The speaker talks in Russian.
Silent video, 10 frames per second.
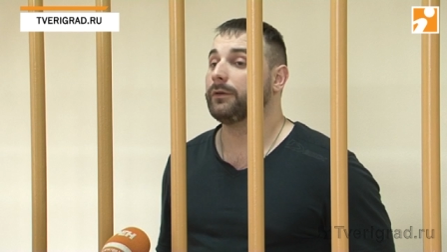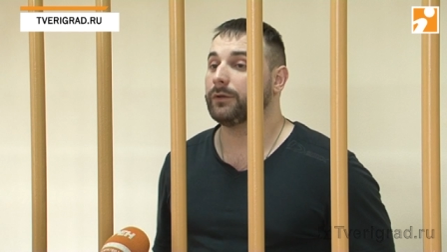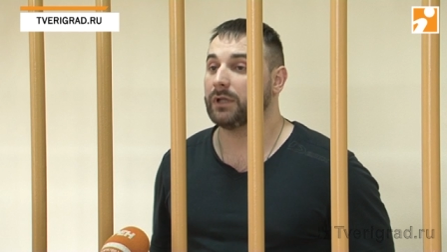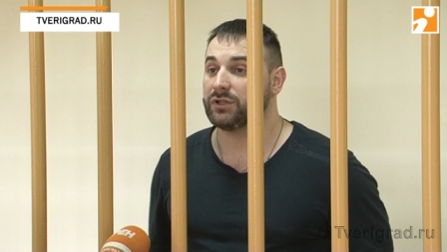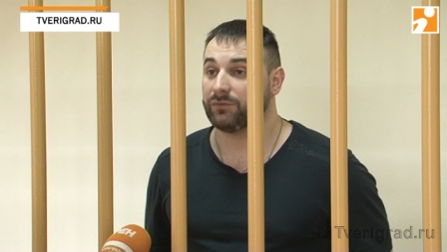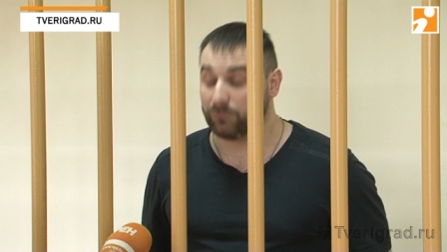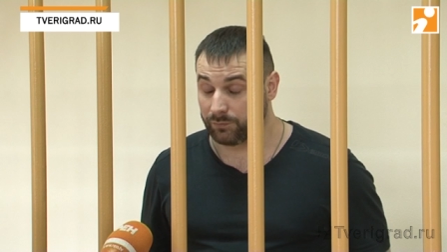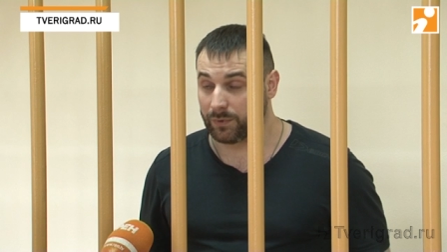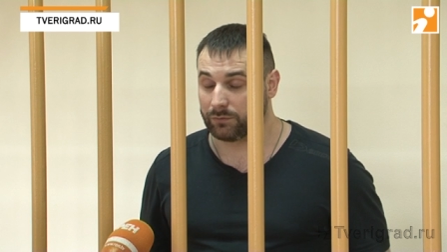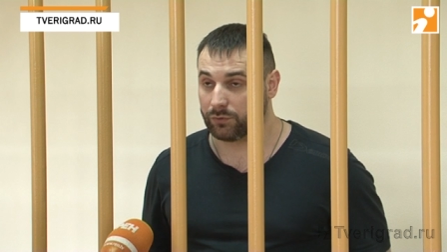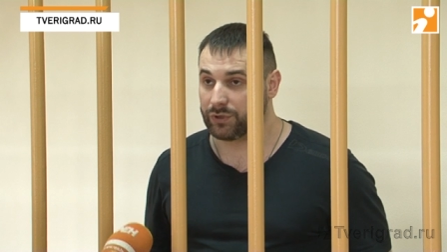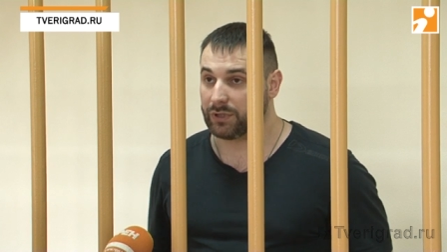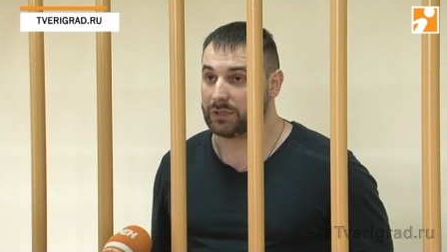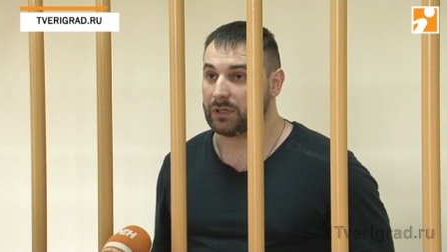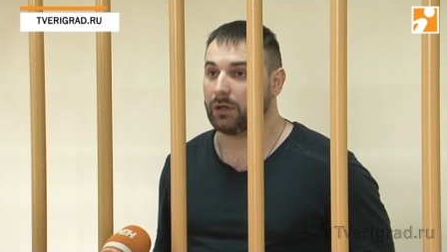Значит, ну, в первую
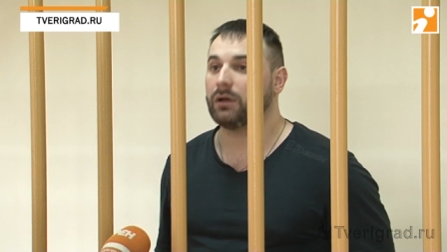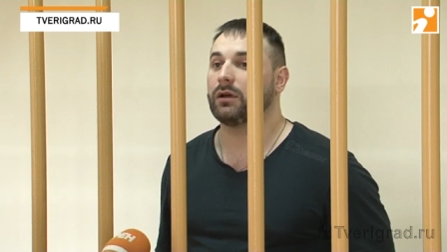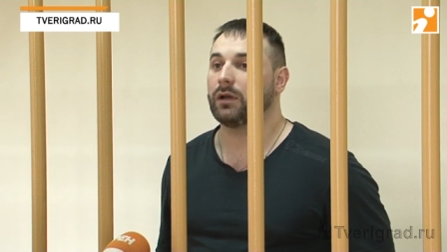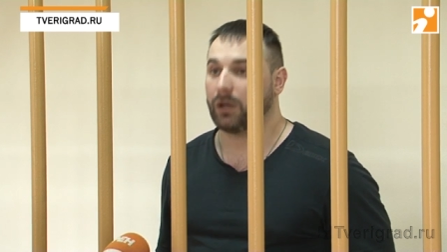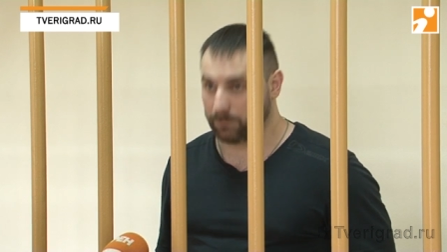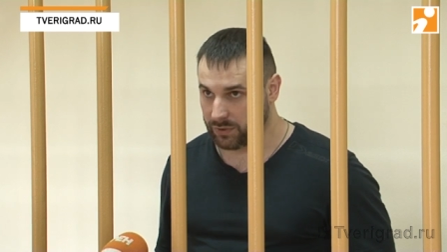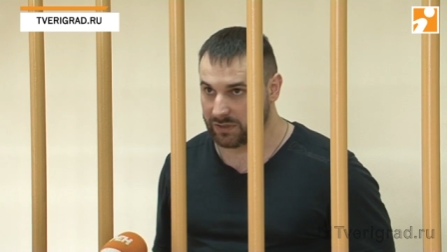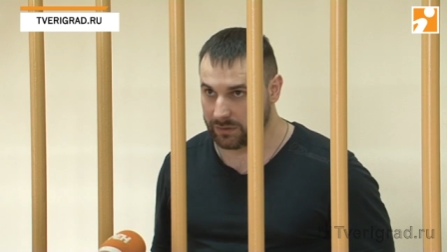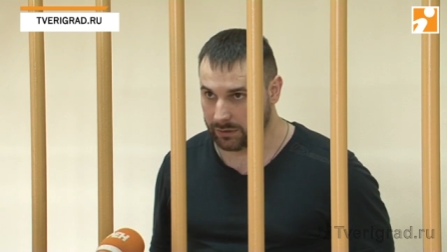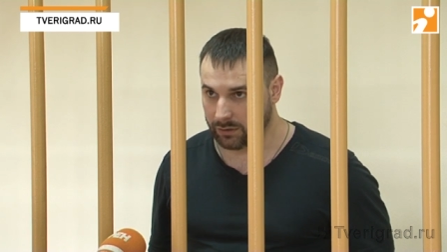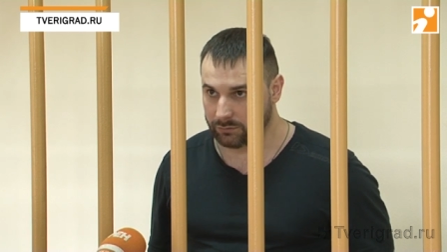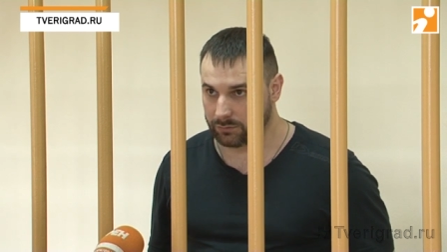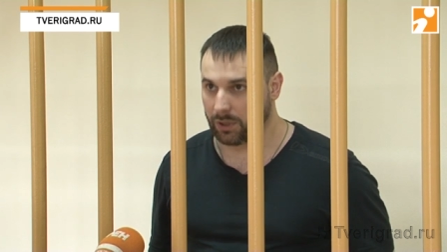очередь, а, как объяснили,